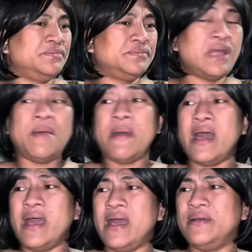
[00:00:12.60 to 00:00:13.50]
Tama
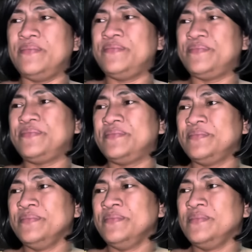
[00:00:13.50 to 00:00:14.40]
ka.
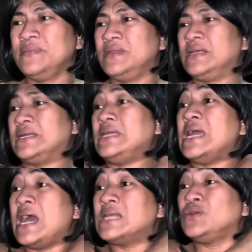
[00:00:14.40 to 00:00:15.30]

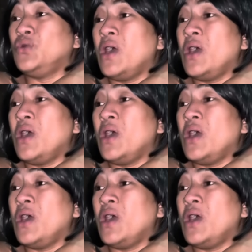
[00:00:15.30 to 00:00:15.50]
Ganyan nga siguro ang